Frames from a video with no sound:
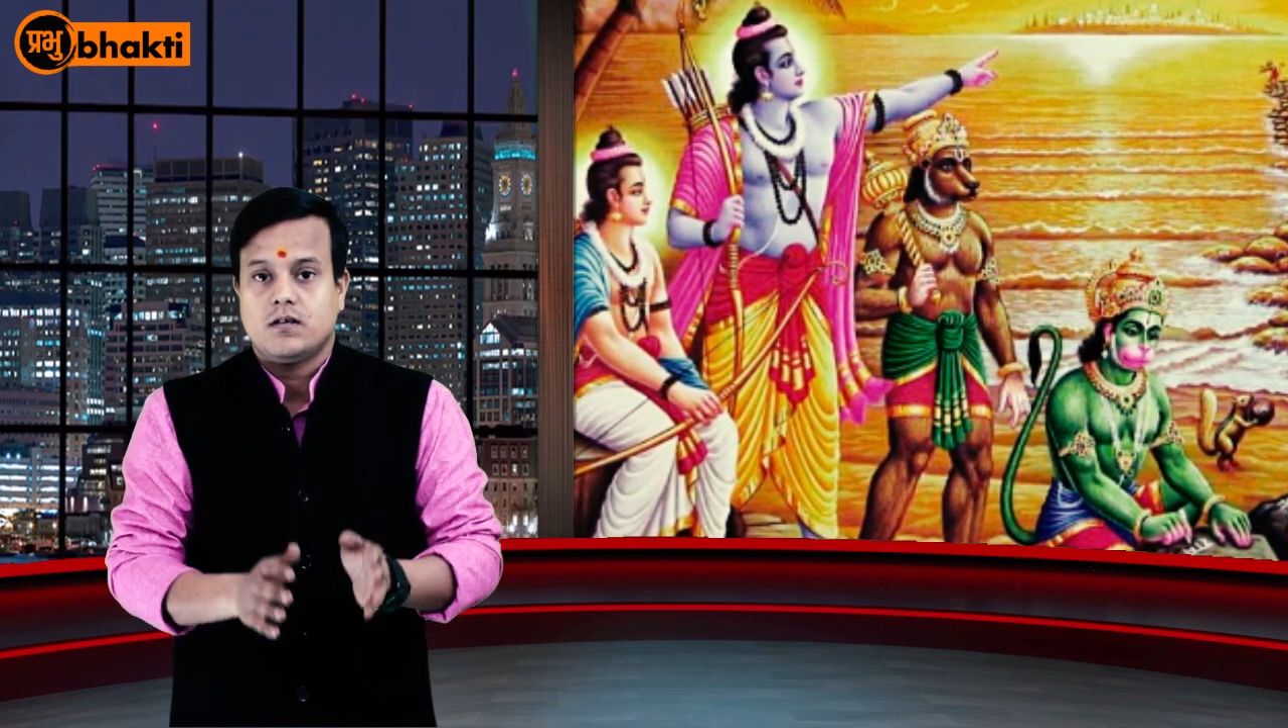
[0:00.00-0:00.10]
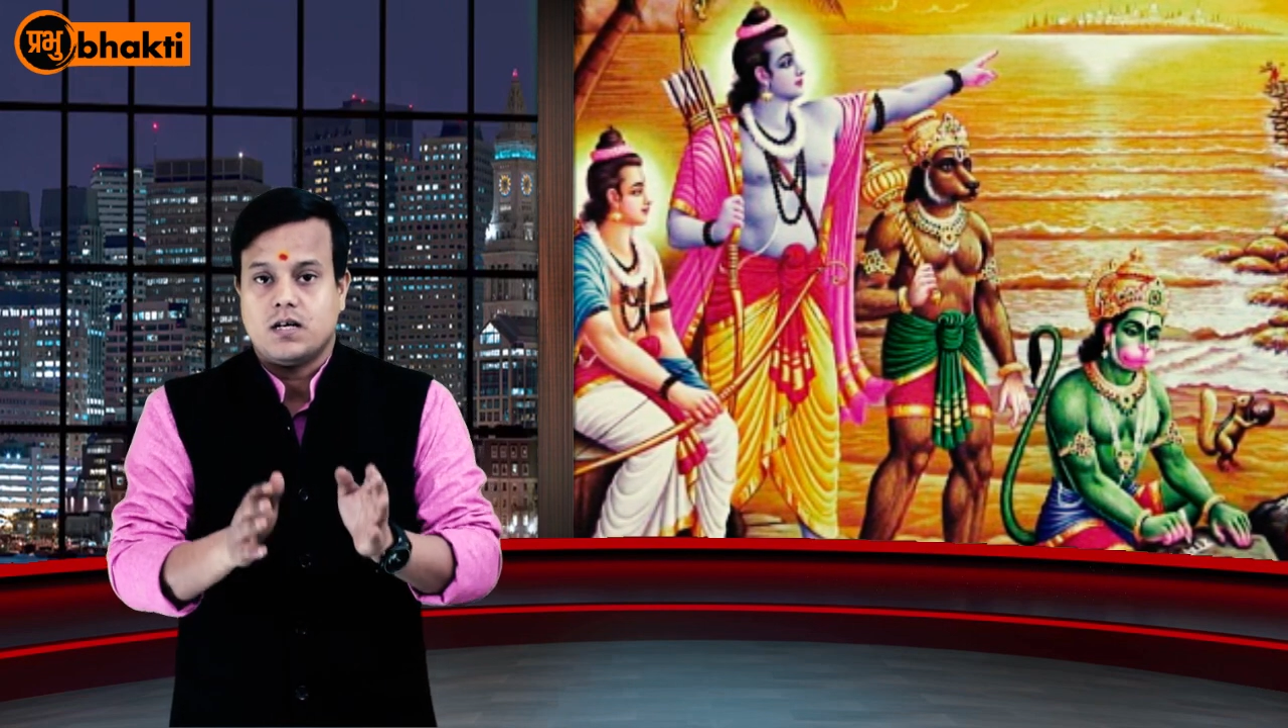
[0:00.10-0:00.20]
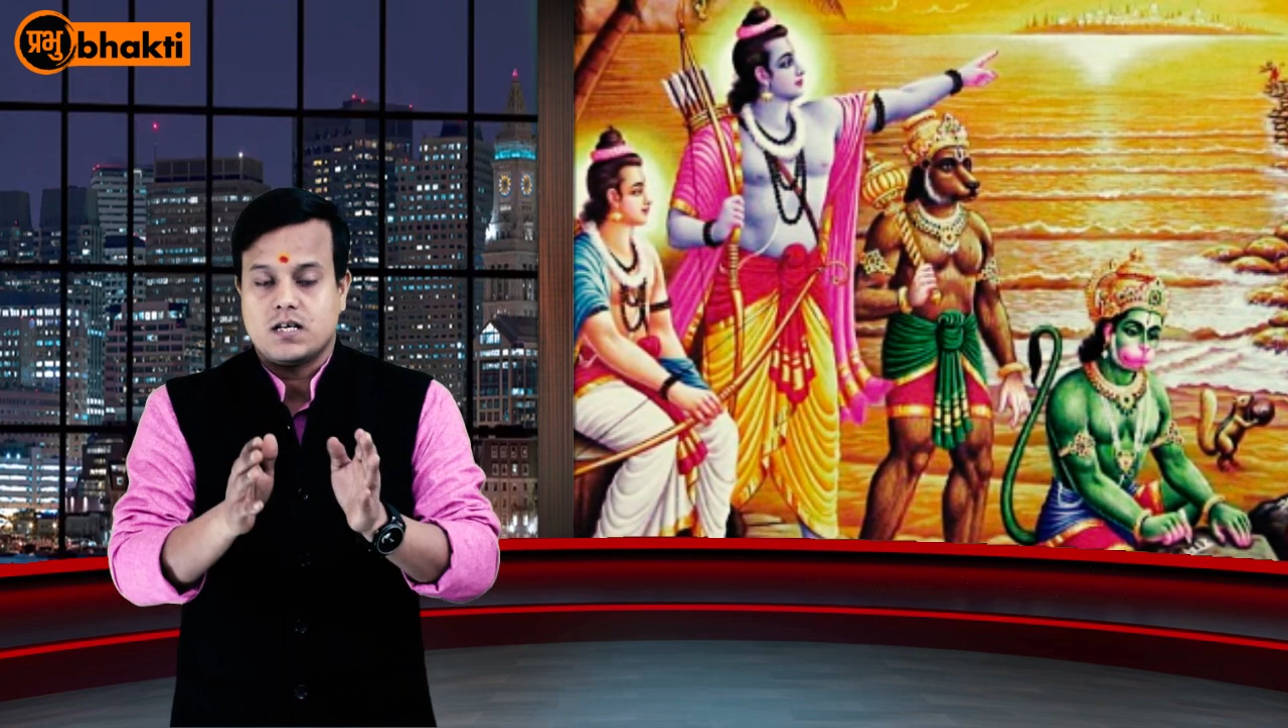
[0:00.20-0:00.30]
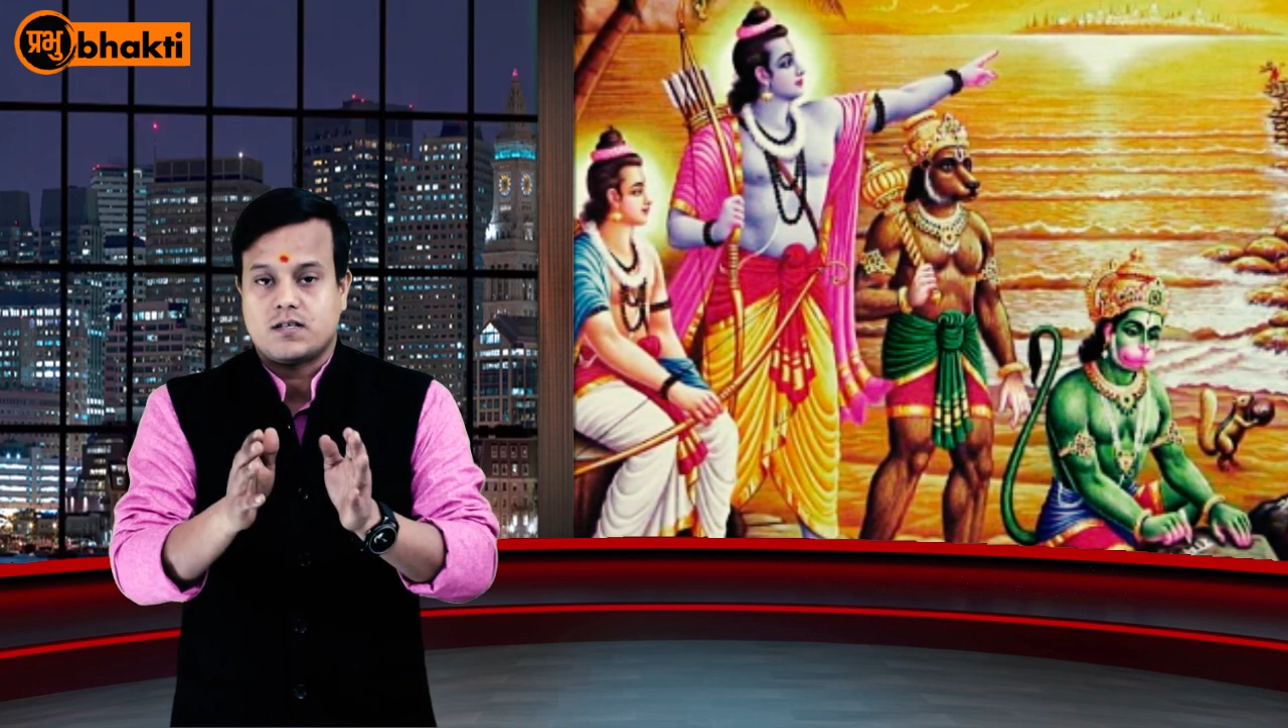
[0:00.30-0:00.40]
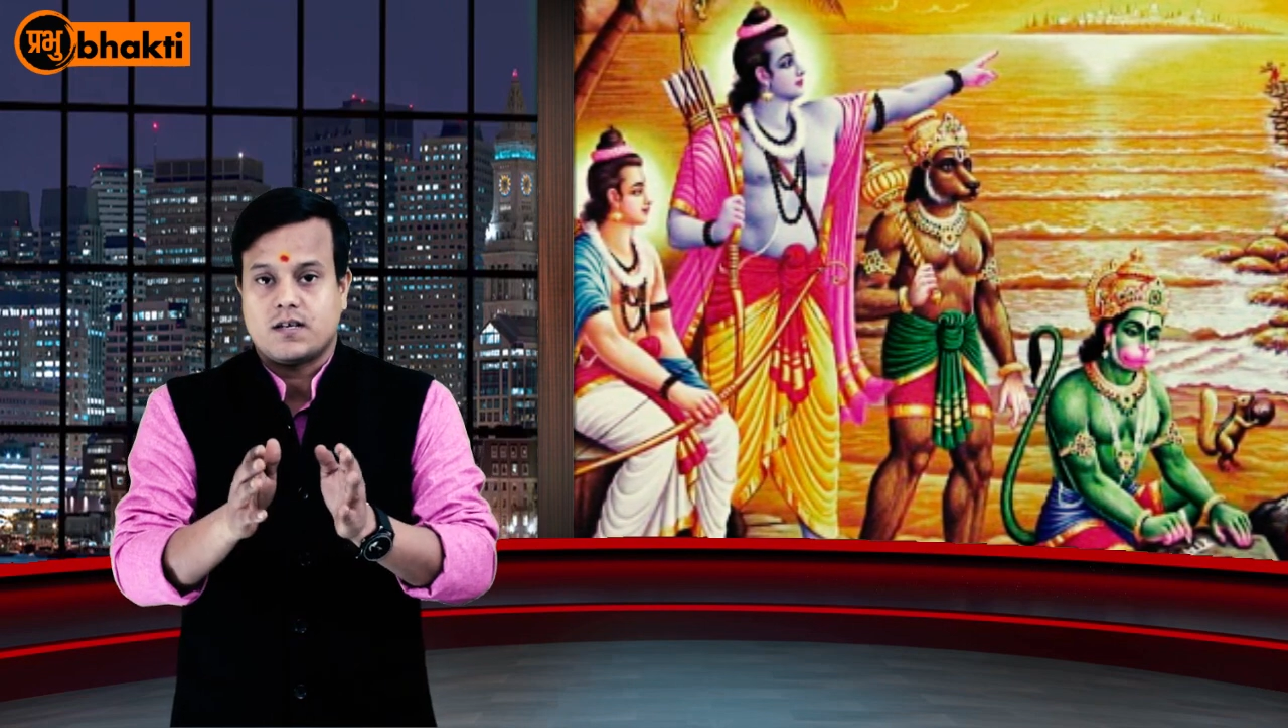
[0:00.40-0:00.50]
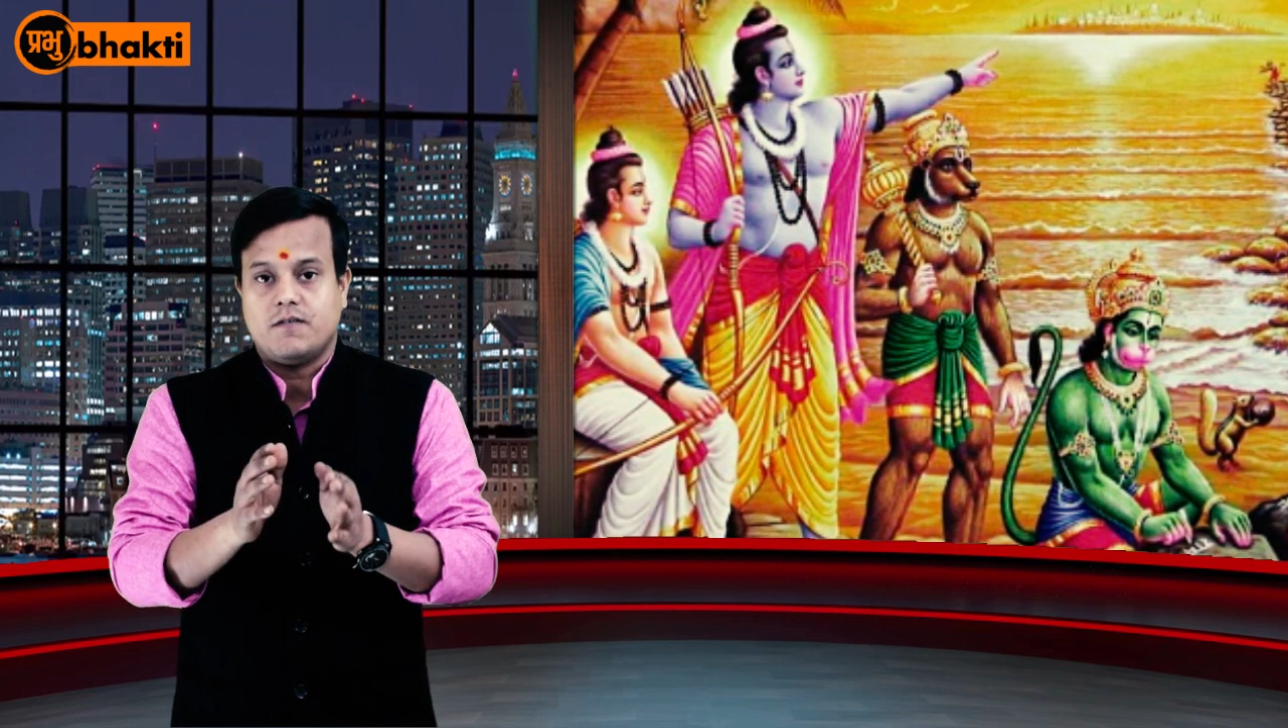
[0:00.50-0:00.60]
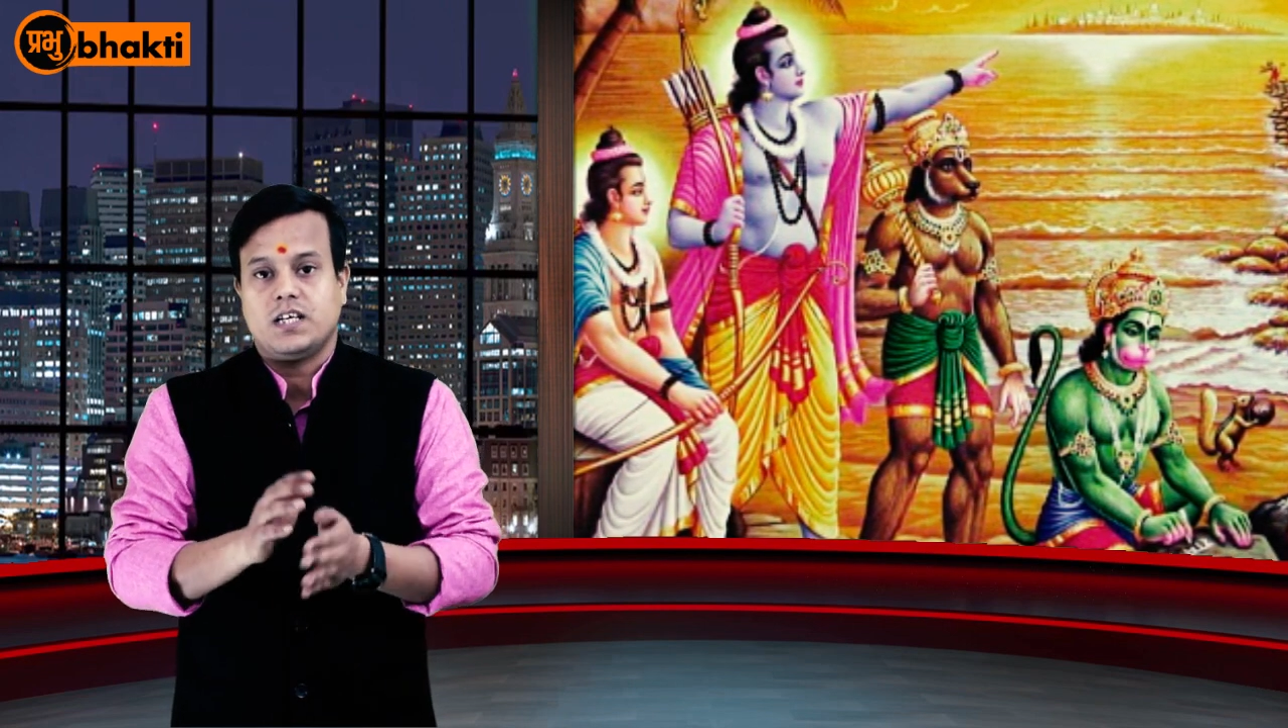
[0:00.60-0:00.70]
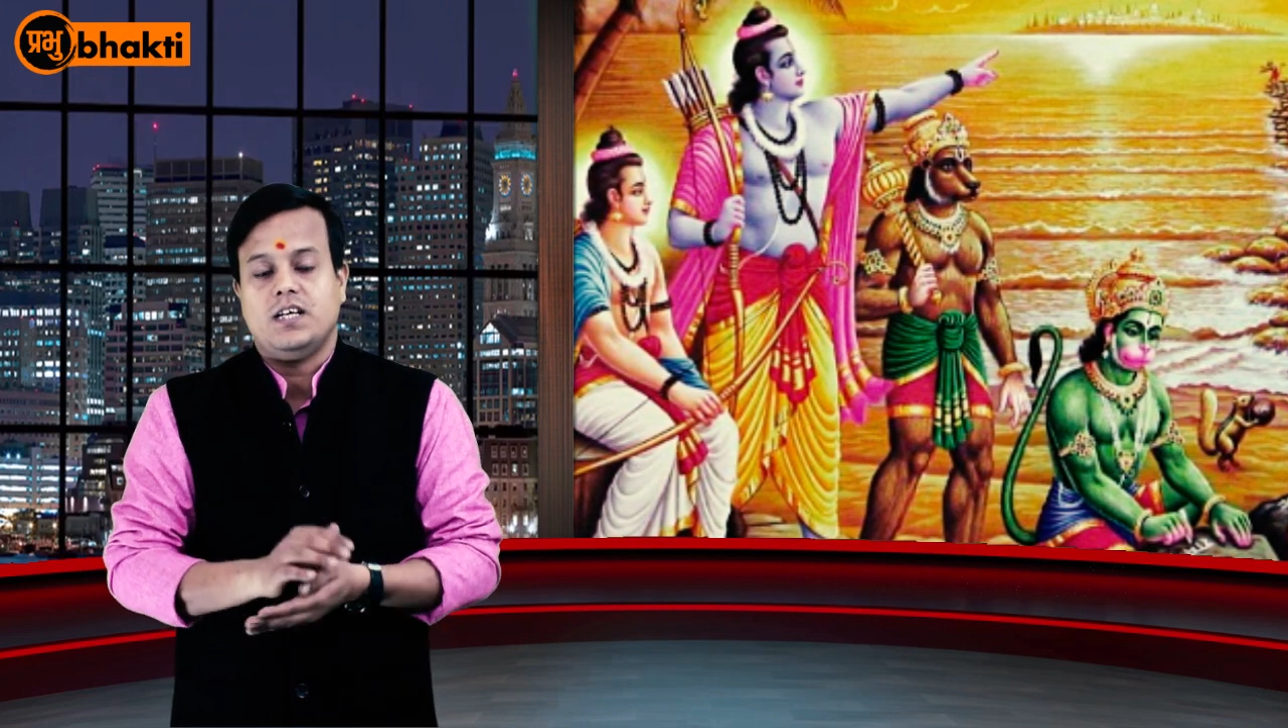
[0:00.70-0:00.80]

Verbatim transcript: का श्रवण